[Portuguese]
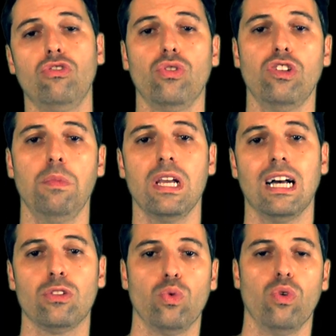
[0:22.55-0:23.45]
de
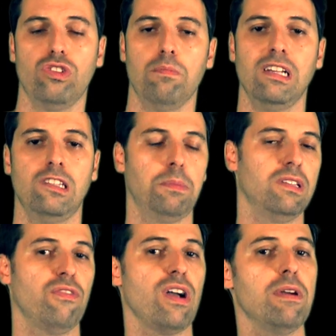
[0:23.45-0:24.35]
2014, mais
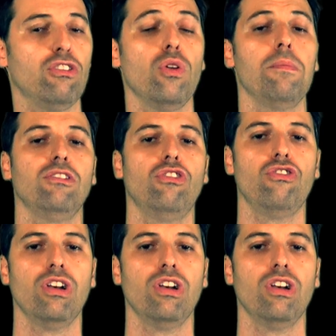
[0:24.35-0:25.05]
especificamente no mês de